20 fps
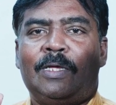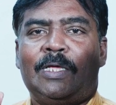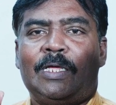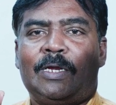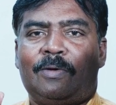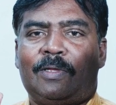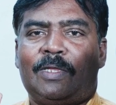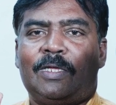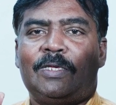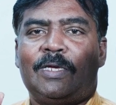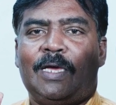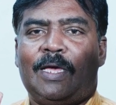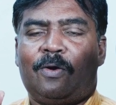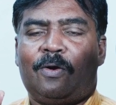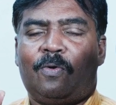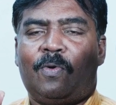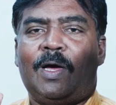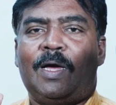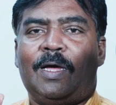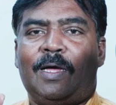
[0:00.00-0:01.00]

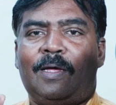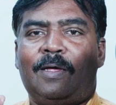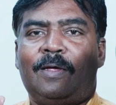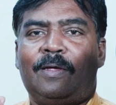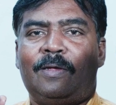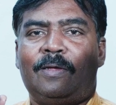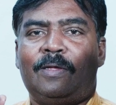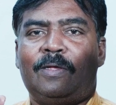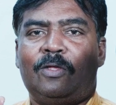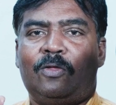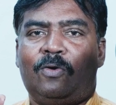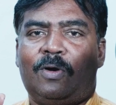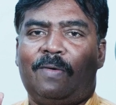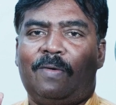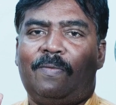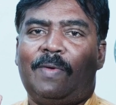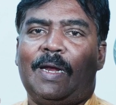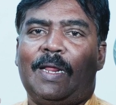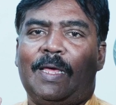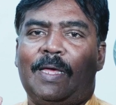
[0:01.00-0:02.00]
இருபத்தஞ்சாயிரரூவா இதோட
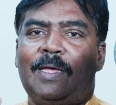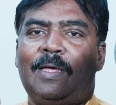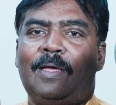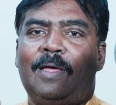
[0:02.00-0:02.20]
விலை